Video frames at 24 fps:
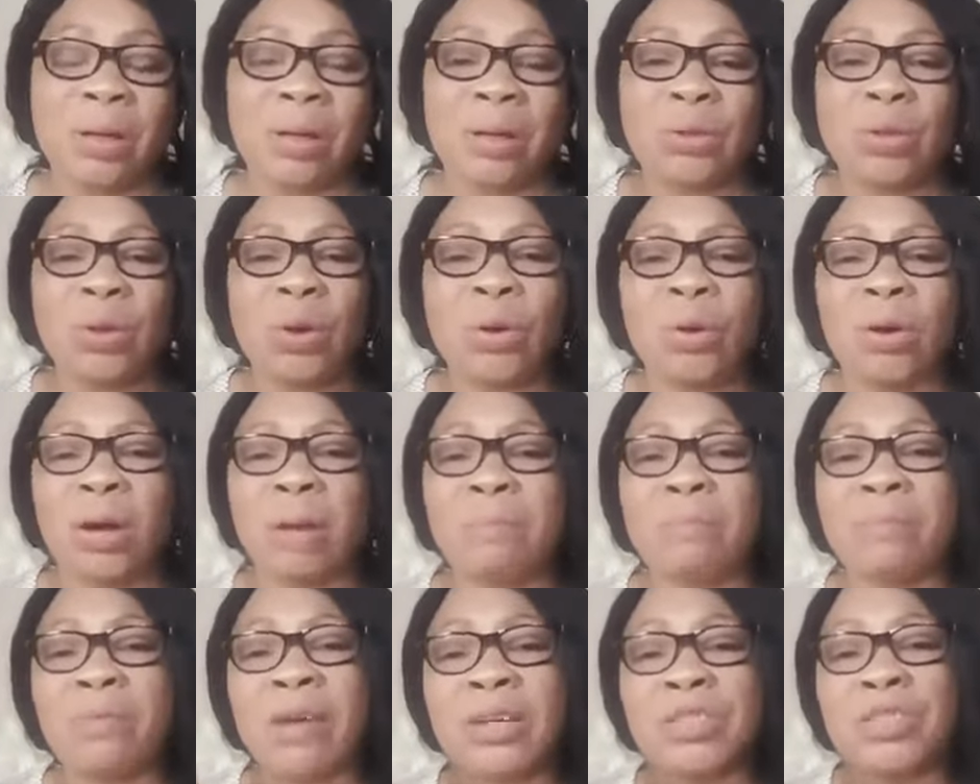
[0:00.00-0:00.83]
Donc,
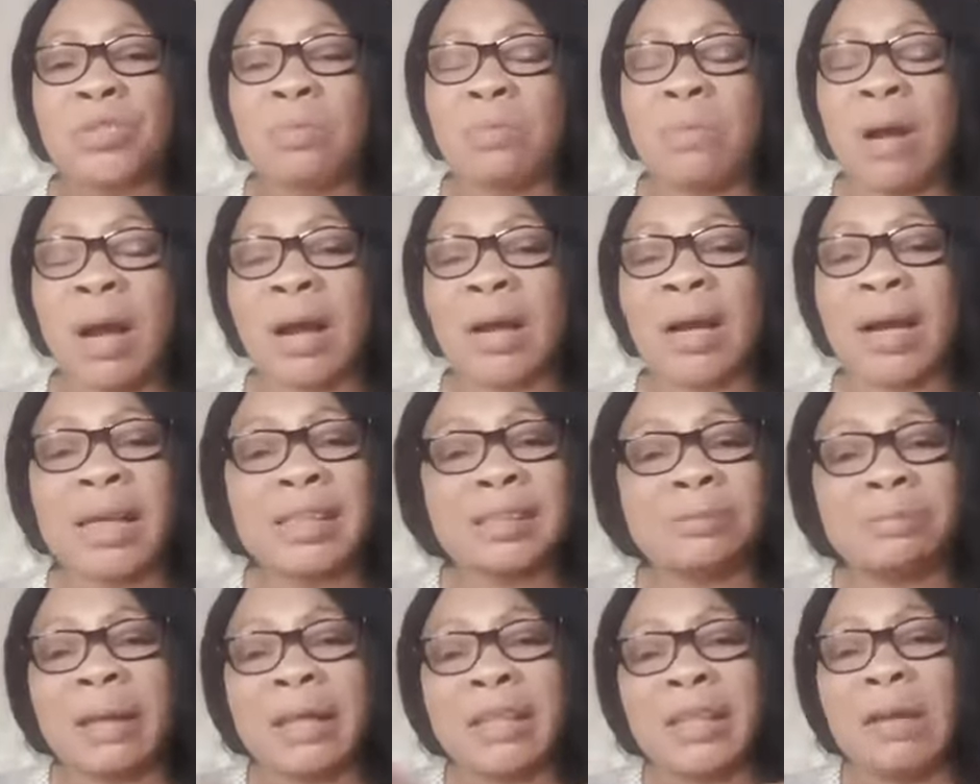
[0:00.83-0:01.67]
franchement,
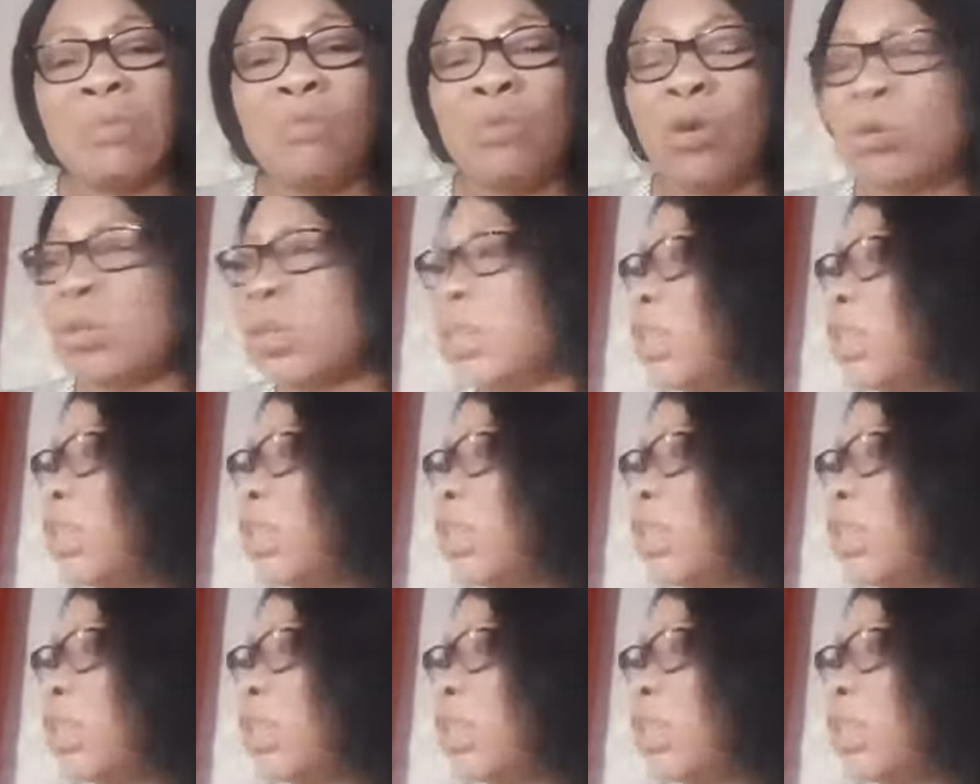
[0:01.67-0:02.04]
respectez-moi.